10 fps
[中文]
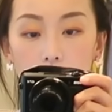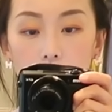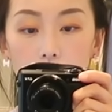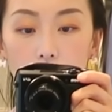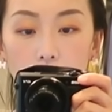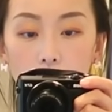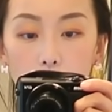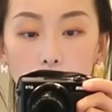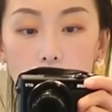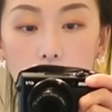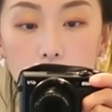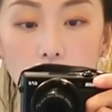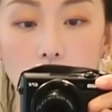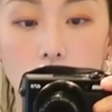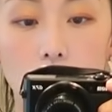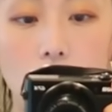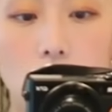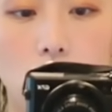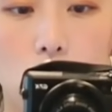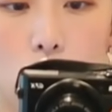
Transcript: 三点一 fliplim 的。那